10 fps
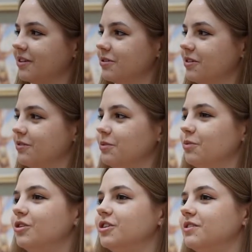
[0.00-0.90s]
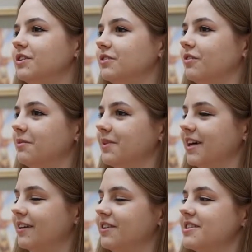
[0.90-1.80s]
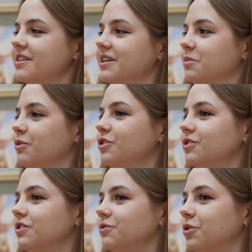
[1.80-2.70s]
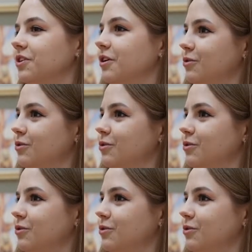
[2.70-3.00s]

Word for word: которая вот больше всего вам нравится, и больше всего она